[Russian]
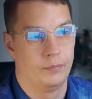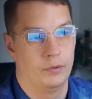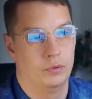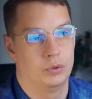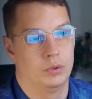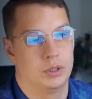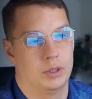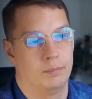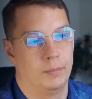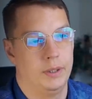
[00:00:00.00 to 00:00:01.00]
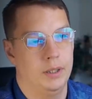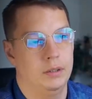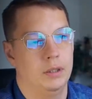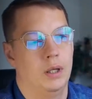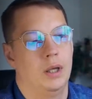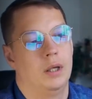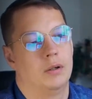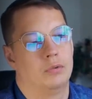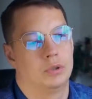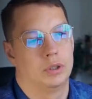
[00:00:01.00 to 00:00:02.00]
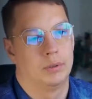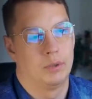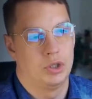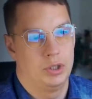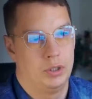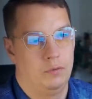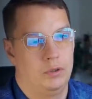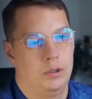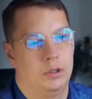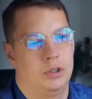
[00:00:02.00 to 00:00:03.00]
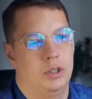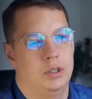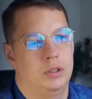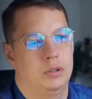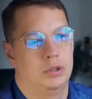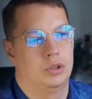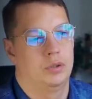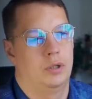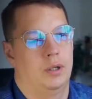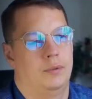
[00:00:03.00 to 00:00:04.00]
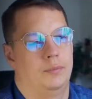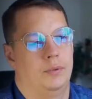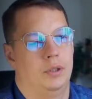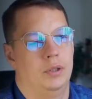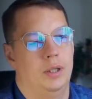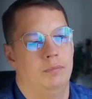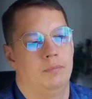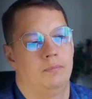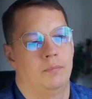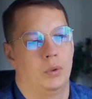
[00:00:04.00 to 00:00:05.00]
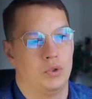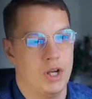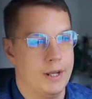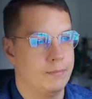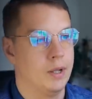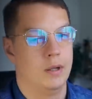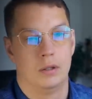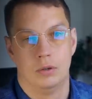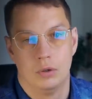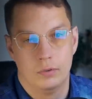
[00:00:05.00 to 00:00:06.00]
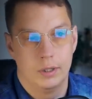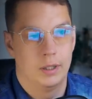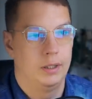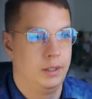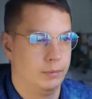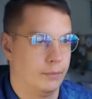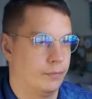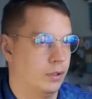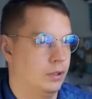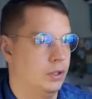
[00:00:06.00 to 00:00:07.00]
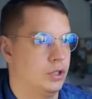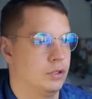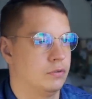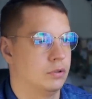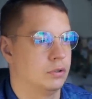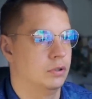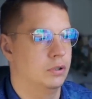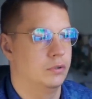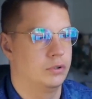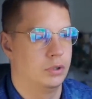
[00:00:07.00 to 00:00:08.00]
Вот у нас компонент, вот отображение в виде JSON, нажимаем Rename, получаем новое имя. Отлично, все здорово, все